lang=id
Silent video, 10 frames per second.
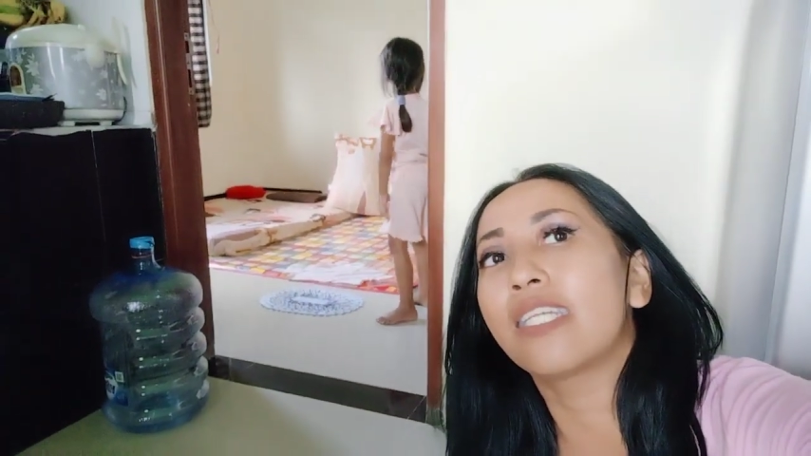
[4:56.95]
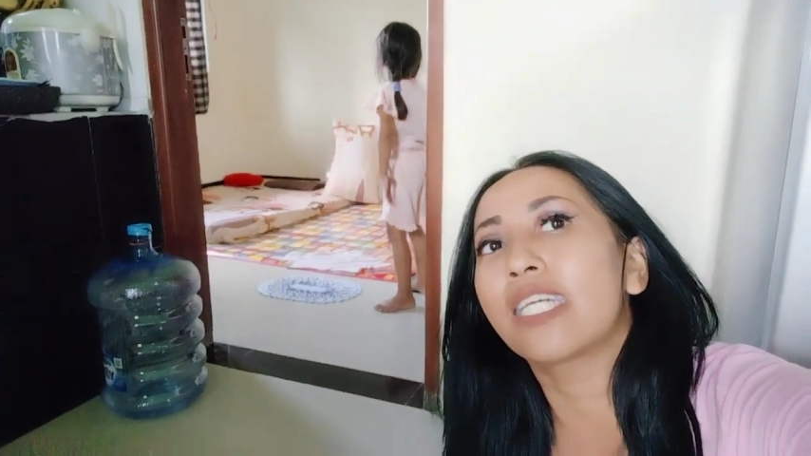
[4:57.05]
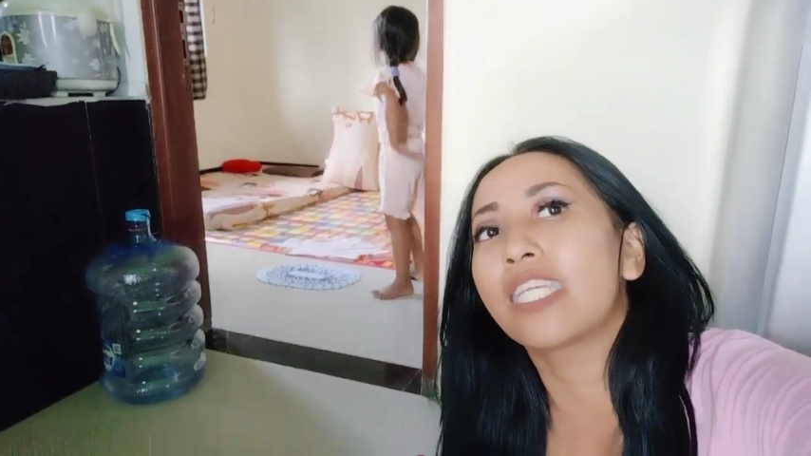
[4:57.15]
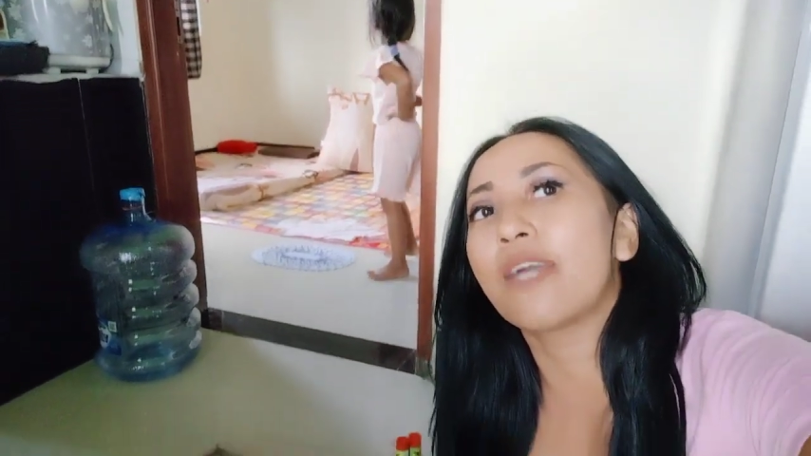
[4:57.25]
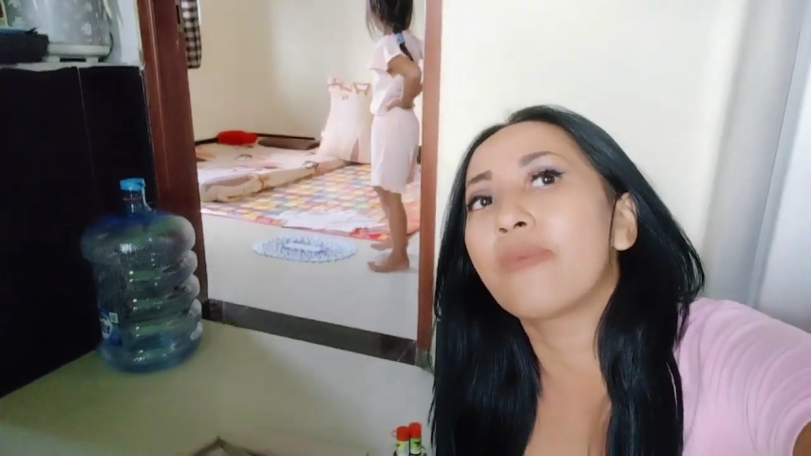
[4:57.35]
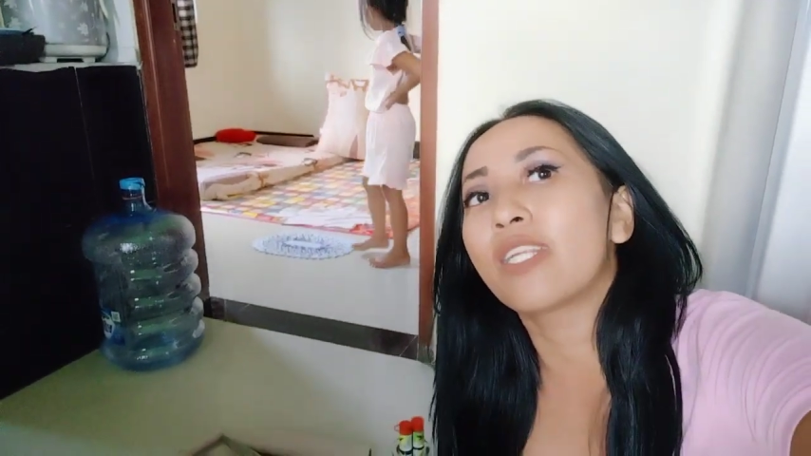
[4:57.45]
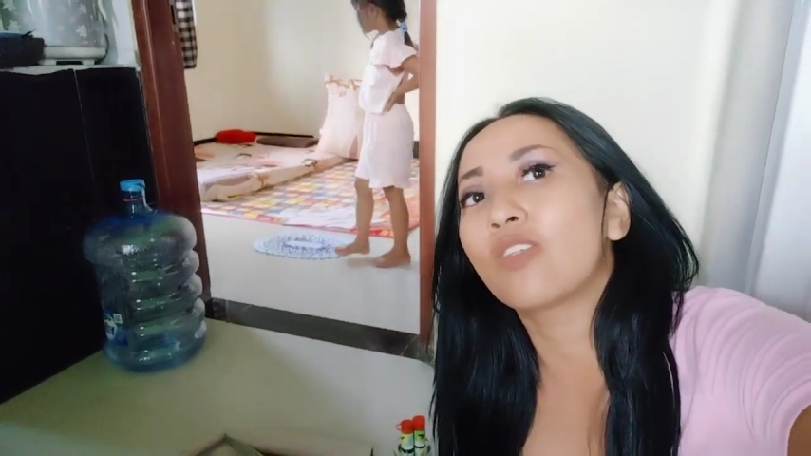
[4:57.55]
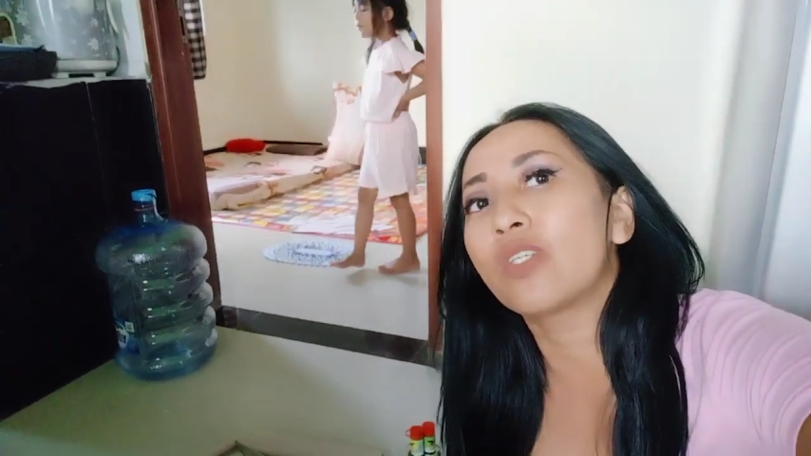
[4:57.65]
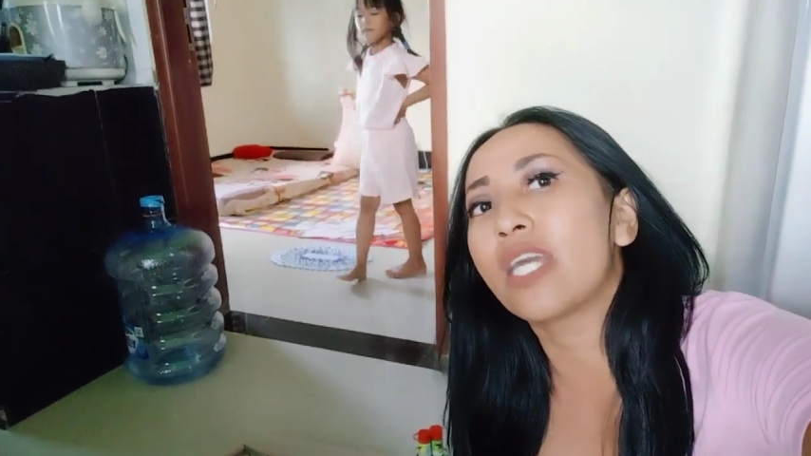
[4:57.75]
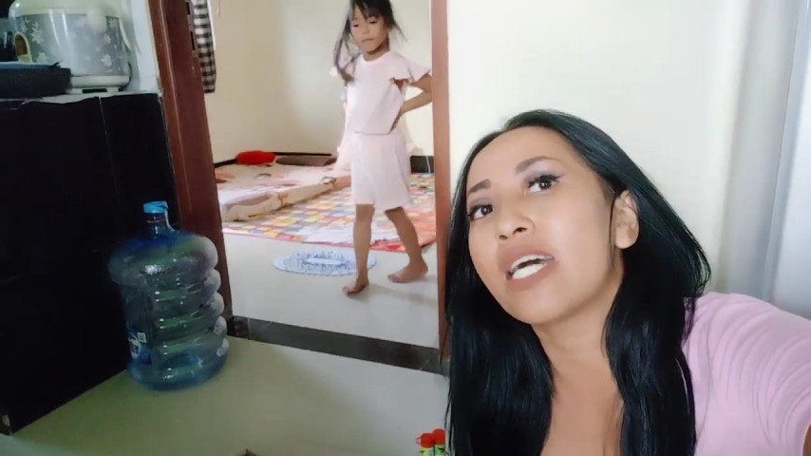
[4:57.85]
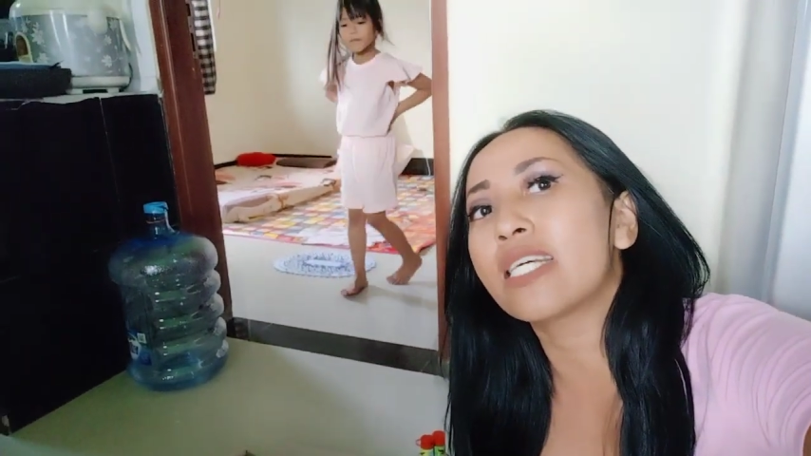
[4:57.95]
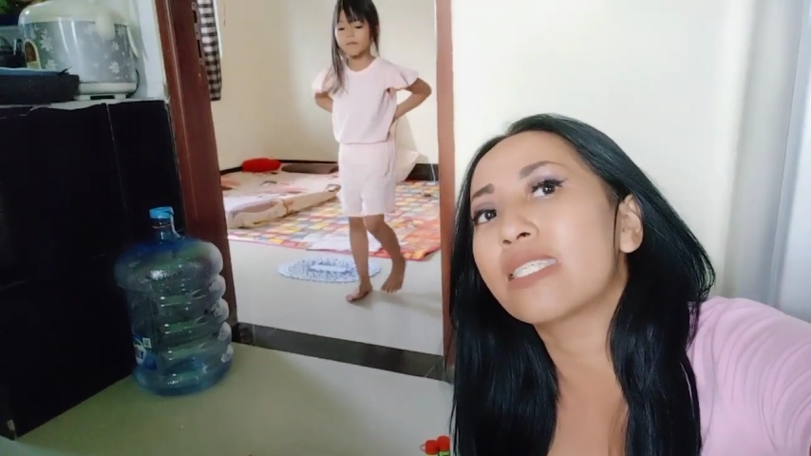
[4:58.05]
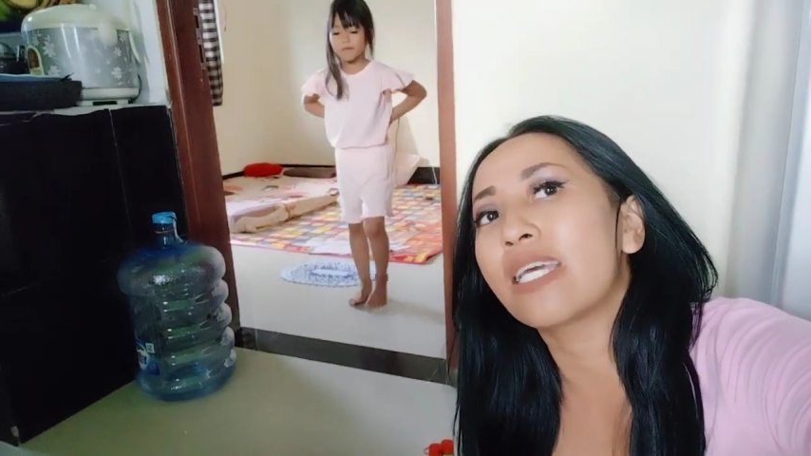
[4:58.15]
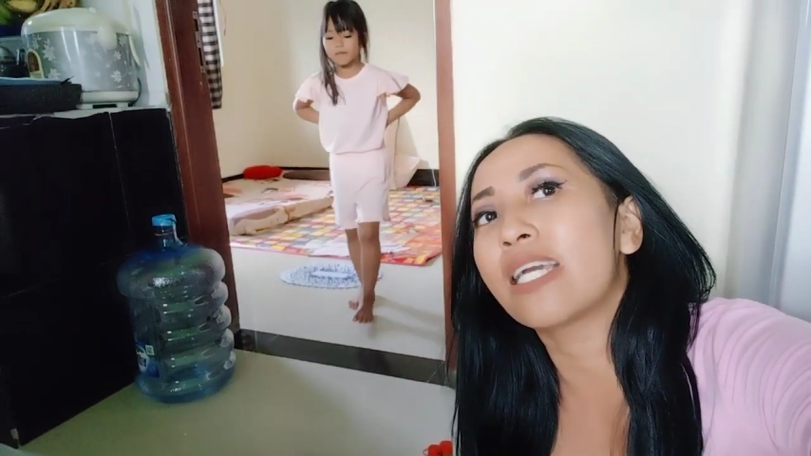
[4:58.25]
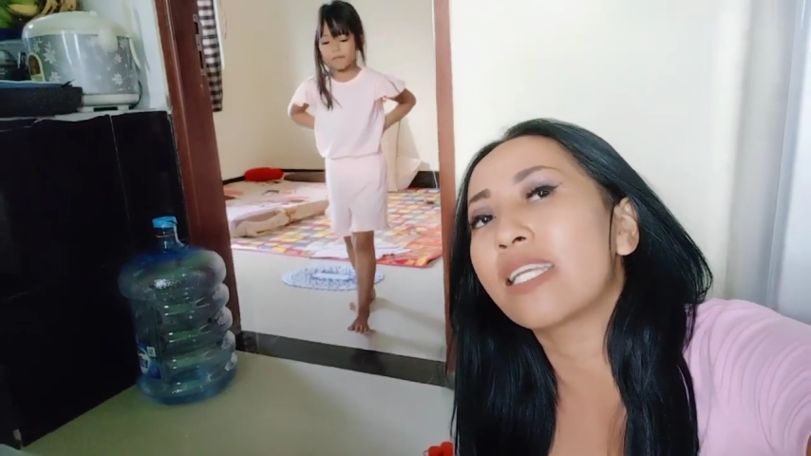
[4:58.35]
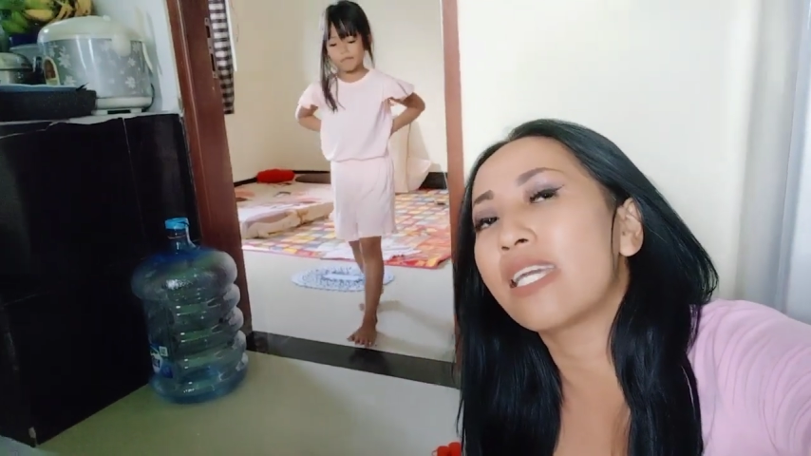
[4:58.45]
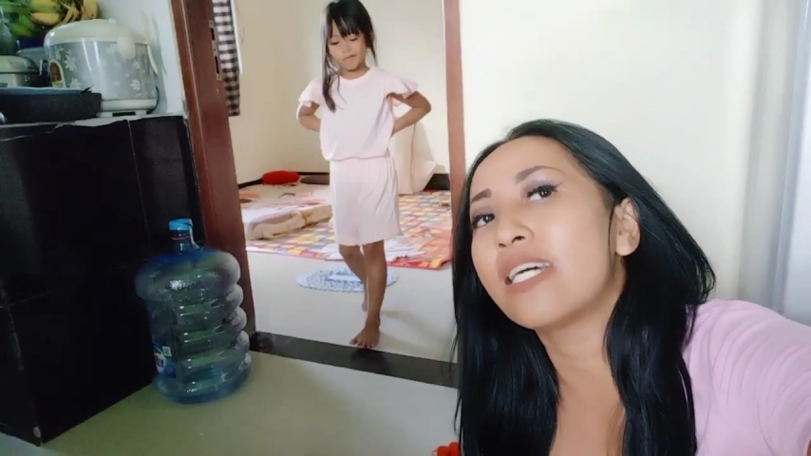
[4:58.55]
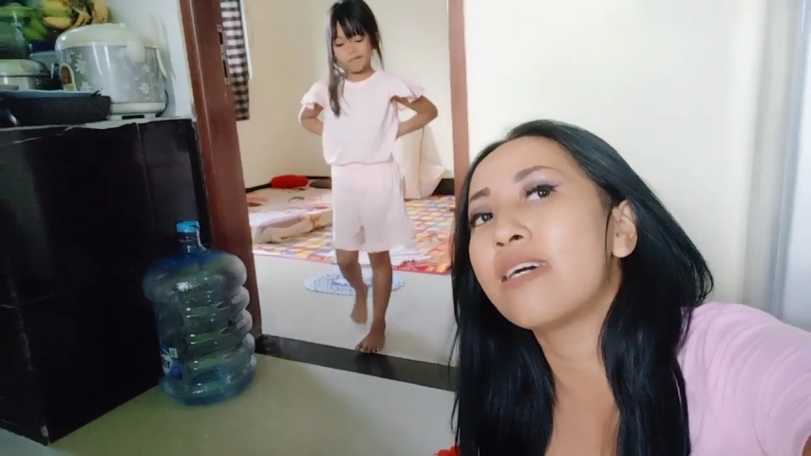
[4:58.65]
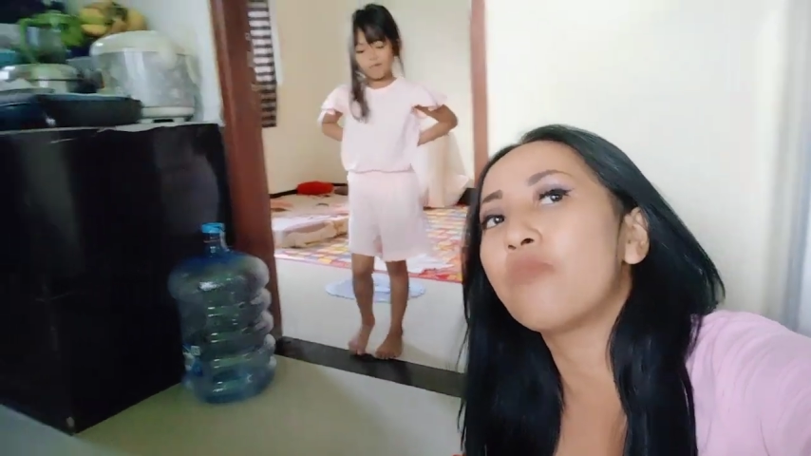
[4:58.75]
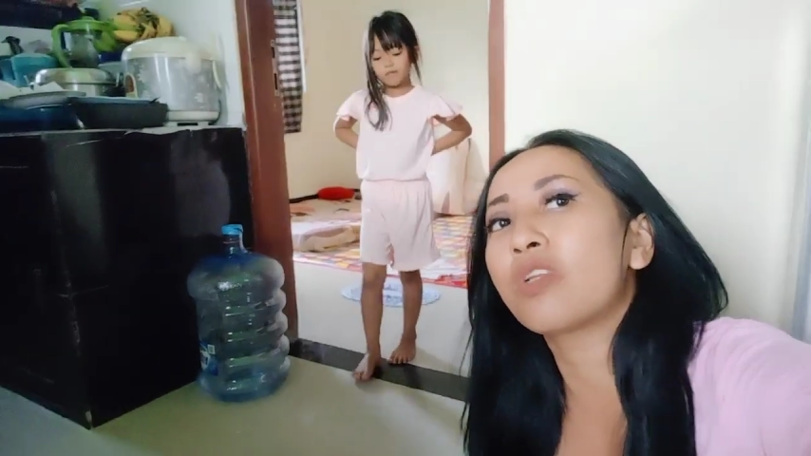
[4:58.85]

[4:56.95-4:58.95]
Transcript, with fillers: di kediamanku ya sayangnya